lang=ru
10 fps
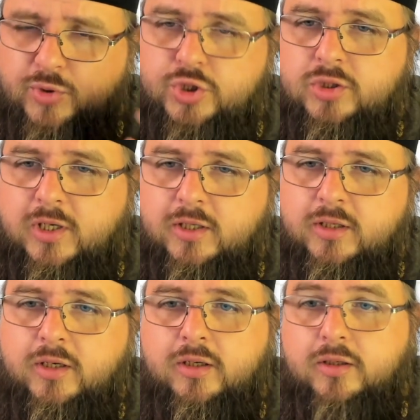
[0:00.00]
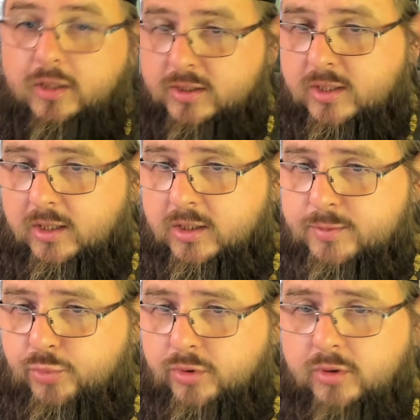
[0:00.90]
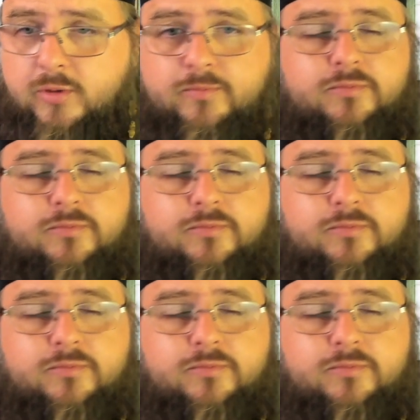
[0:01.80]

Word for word: Почитание креста Господня